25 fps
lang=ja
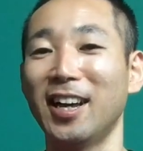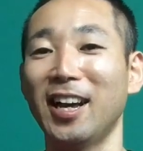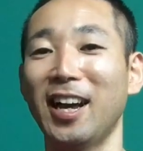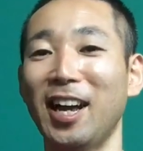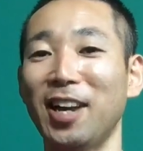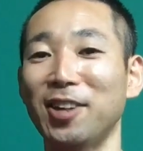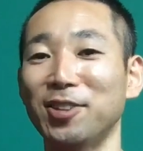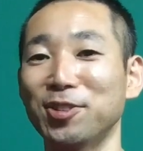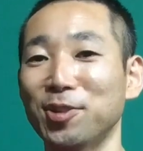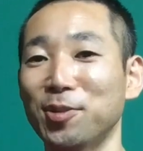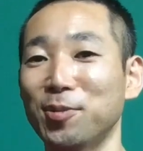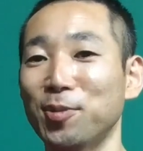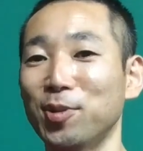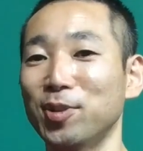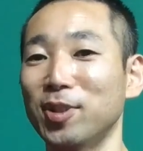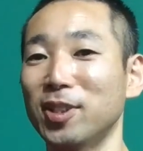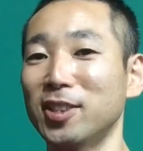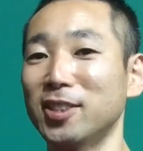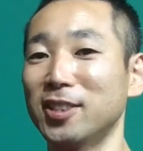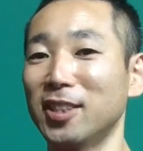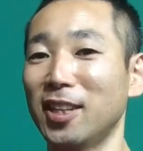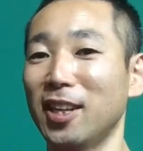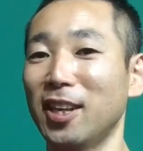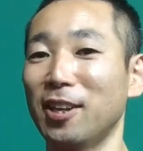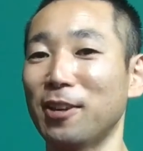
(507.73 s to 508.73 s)
あると思うんで
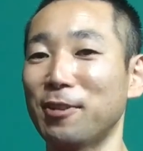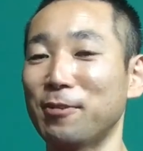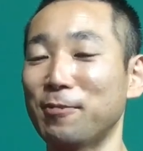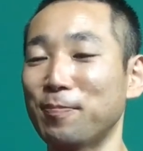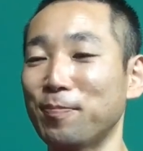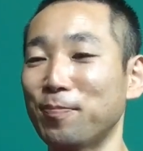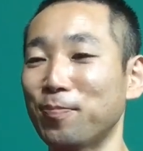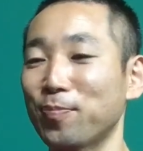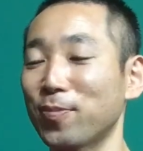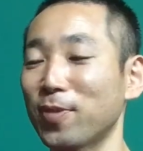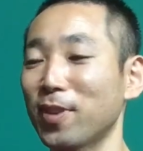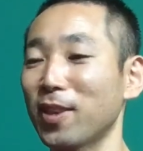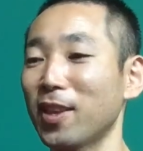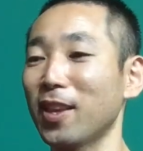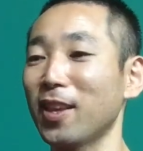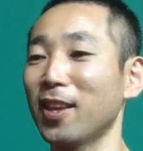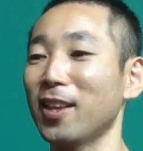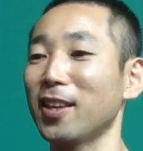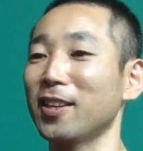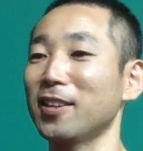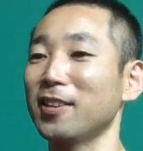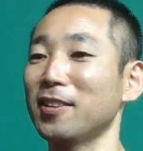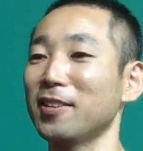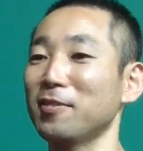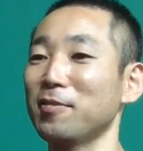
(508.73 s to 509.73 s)
すね。
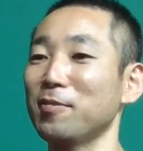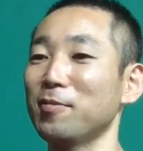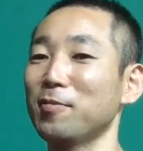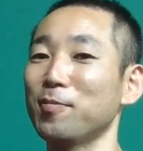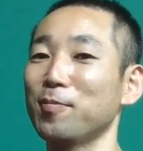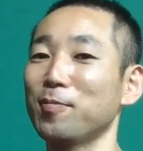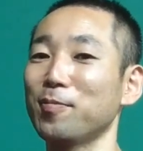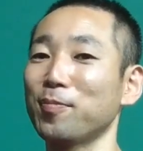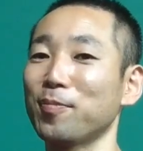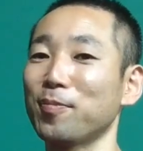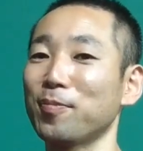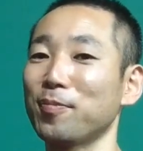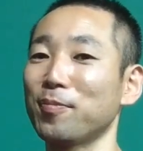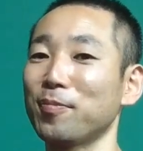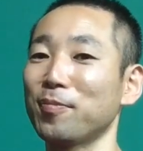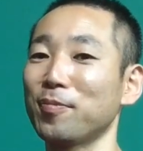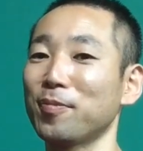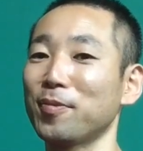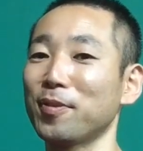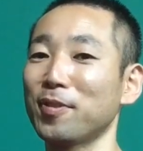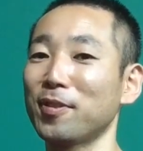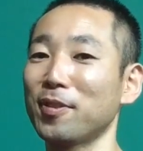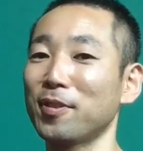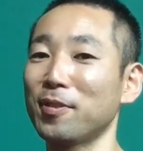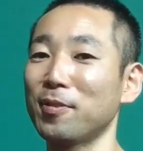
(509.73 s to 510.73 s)
で
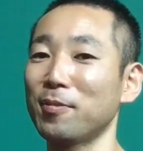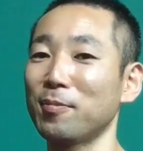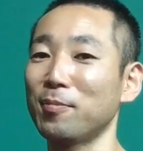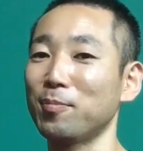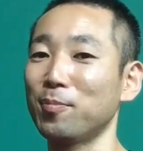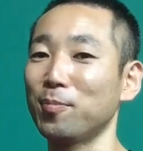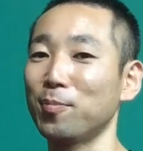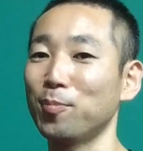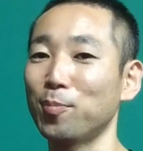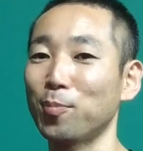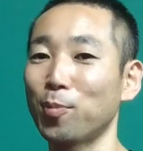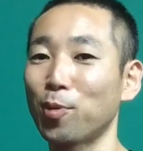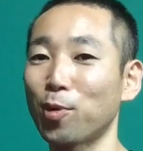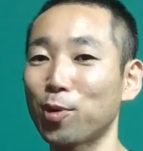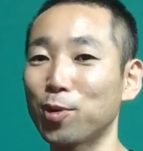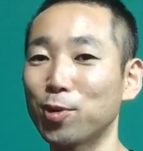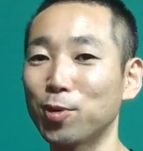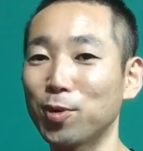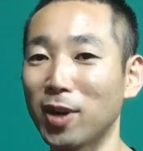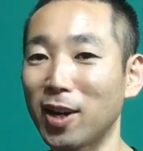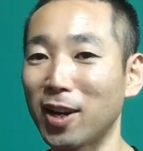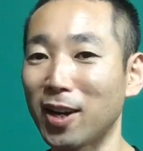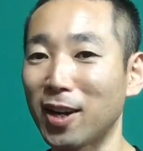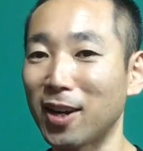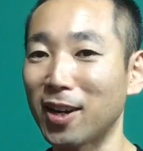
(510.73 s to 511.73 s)
僕
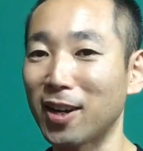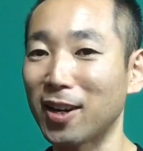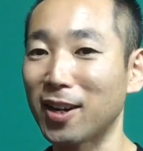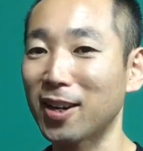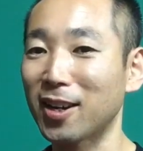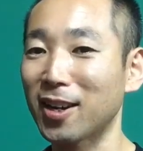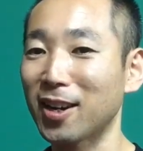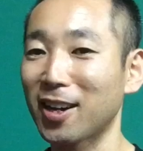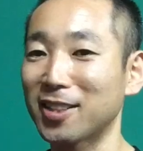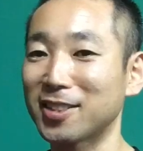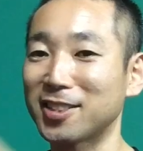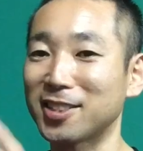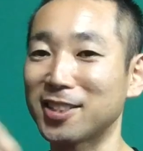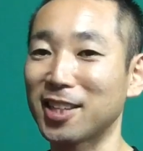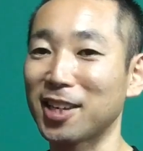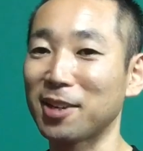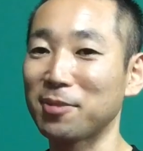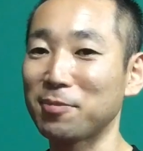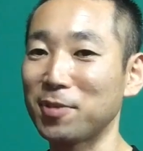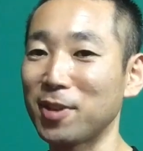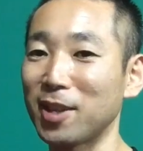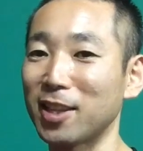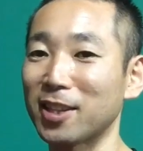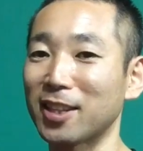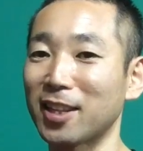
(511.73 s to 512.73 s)
は勝ちが
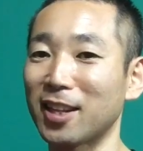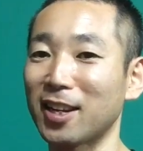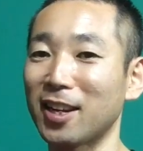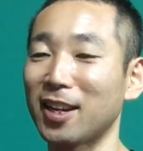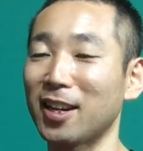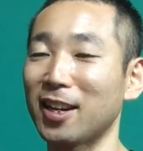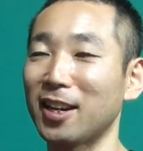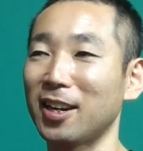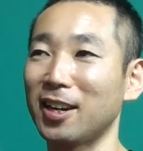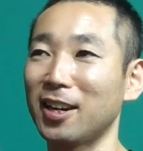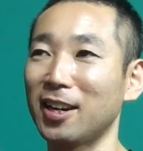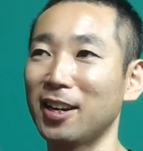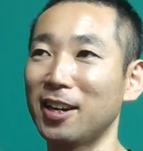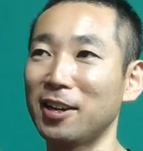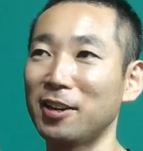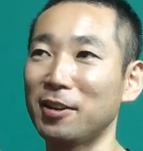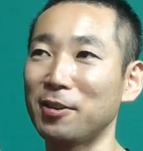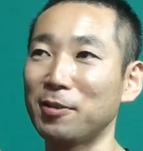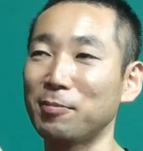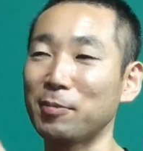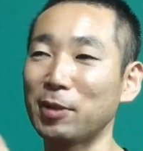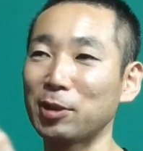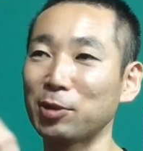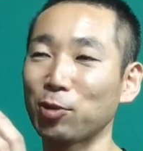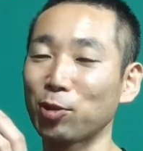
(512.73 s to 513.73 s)
見えたら、
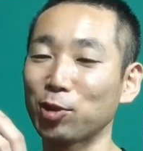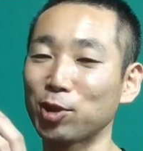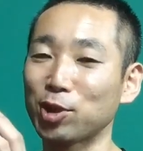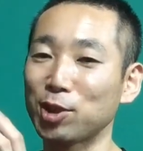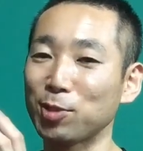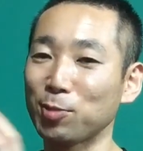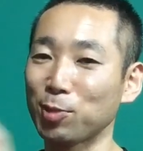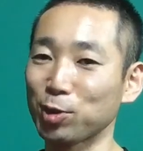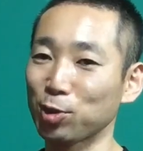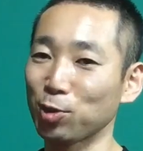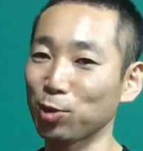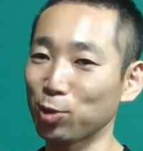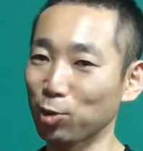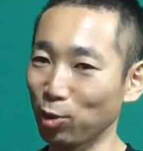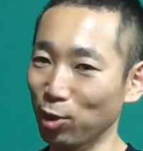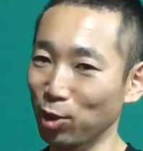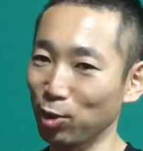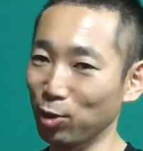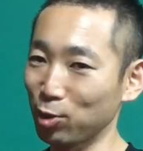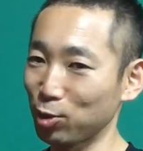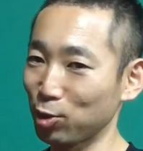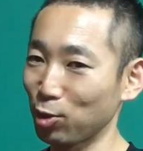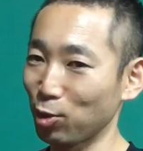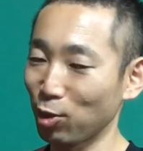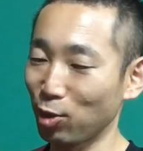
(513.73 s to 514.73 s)
まあ、どっちもその時
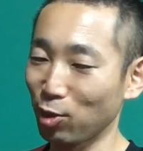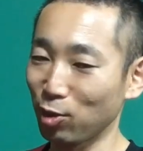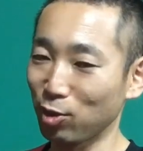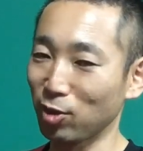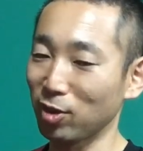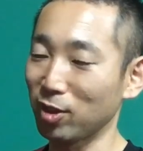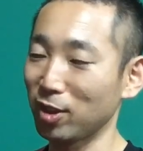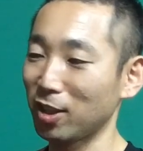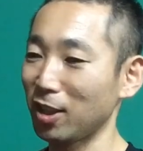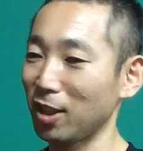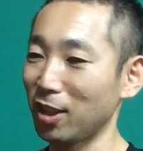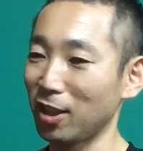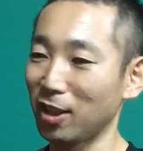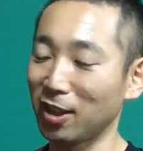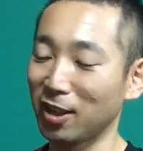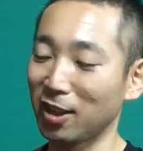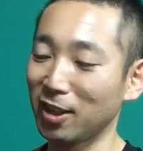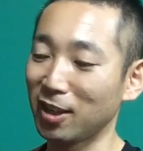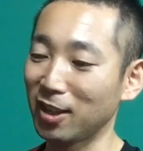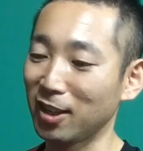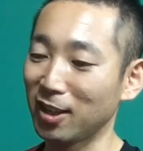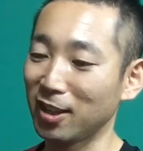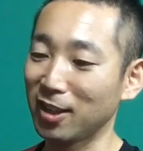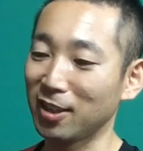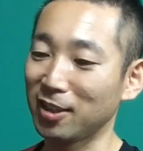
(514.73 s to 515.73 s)
の状況によって、
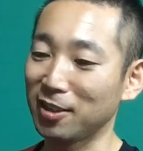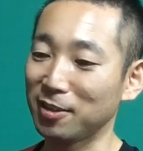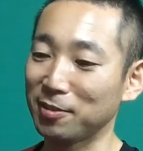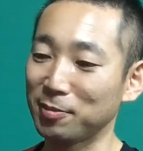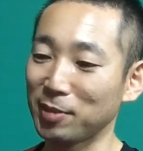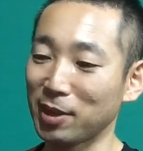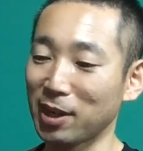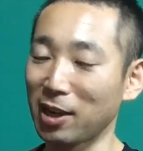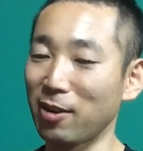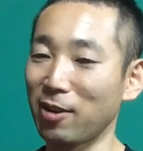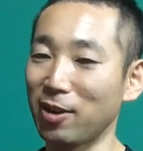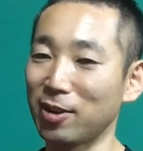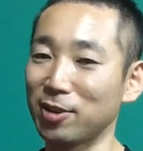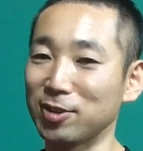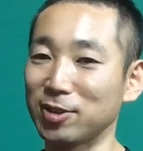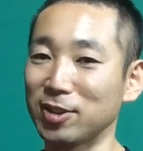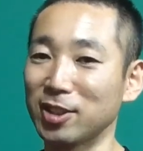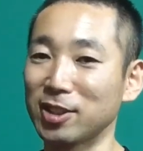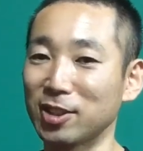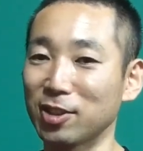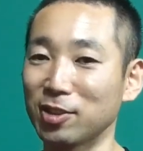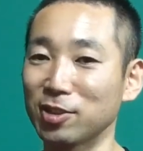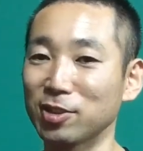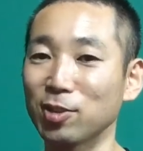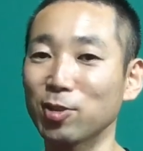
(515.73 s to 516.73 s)
まあ、変わるんで
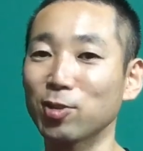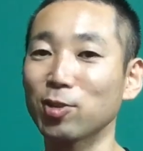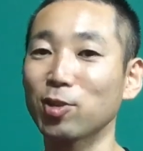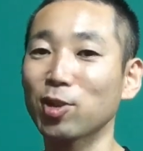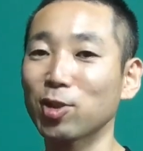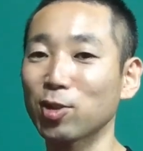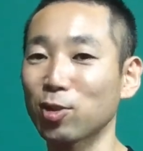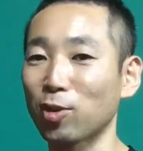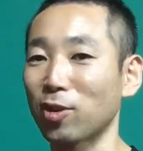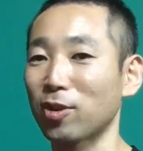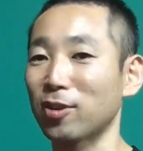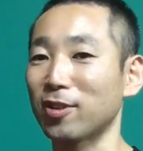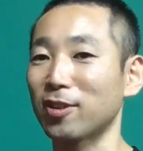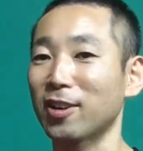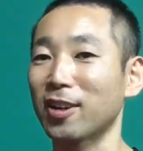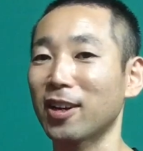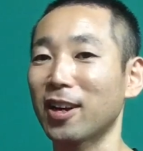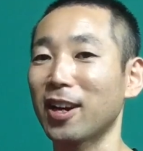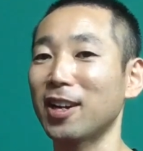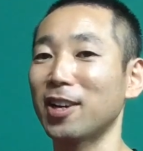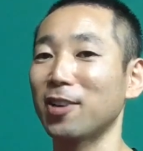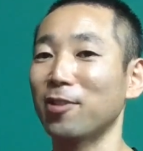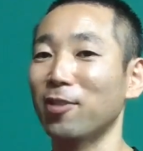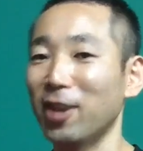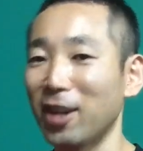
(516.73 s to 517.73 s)
すその時の
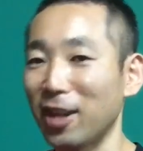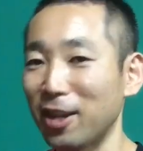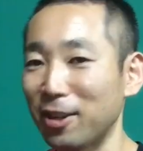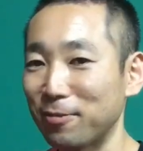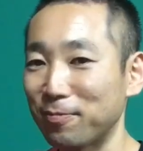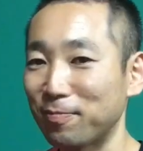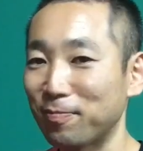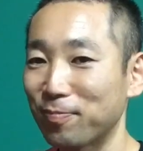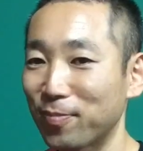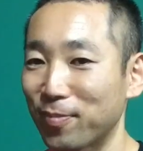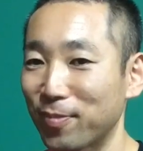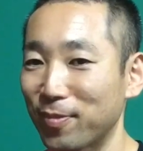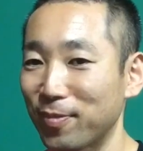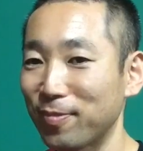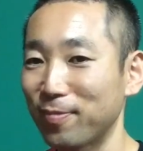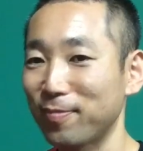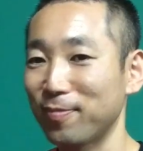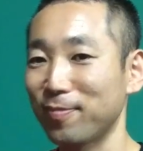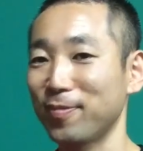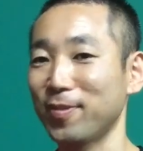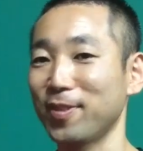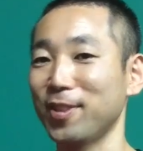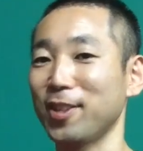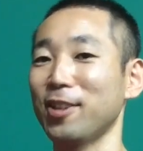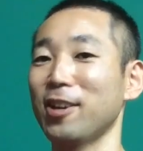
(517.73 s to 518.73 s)
彼は
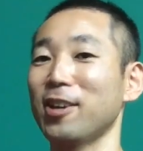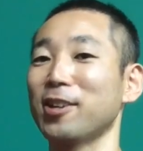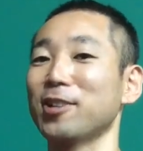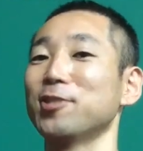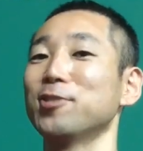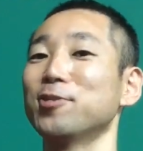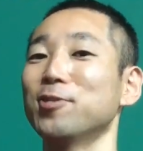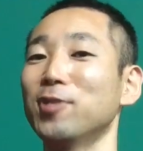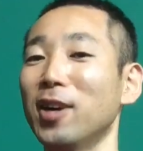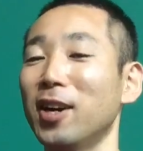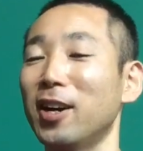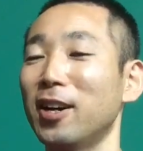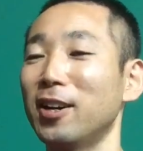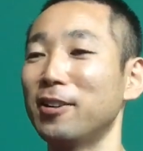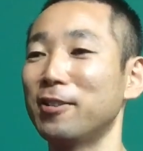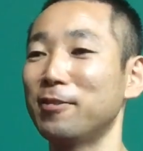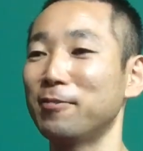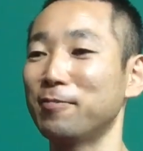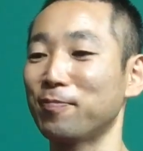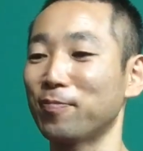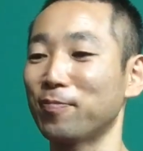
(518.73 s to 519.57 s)
美和君は